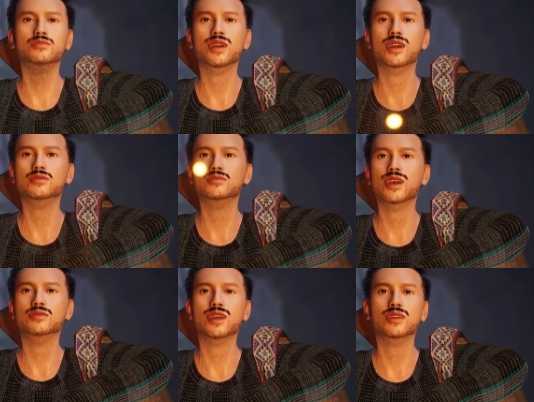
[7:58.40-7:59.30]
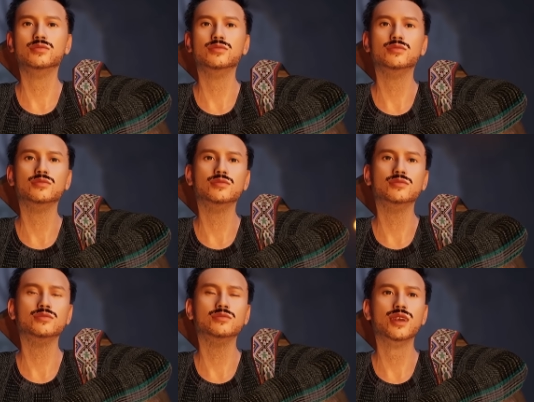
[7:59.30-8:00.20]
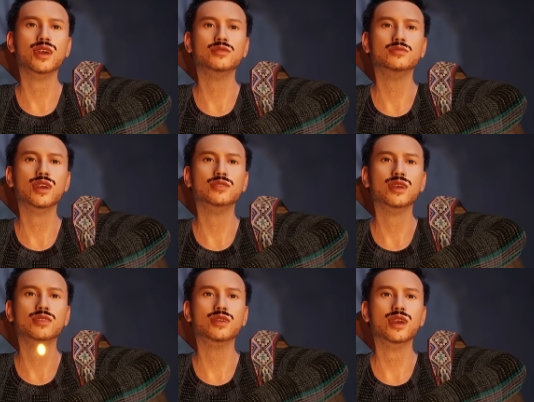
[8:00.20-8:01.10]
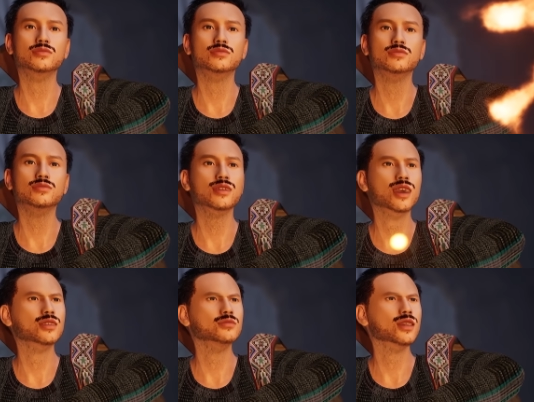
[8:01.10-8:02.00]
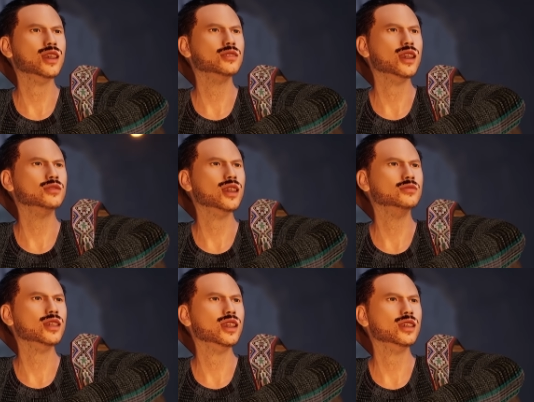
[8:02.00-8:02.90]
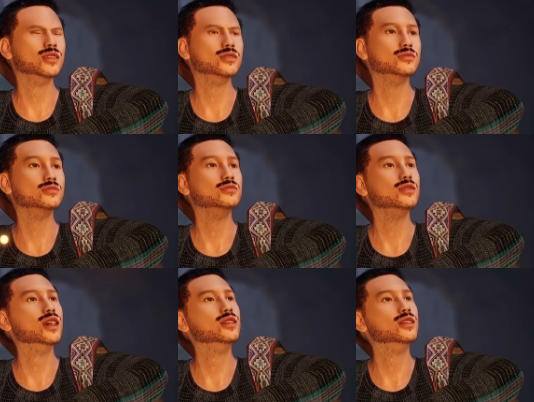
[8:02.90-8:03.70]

ตามใจเองแล้วกัน ดูดีๆ นะโว้ยอย่าให้เสือสมิงมันมาแหกตา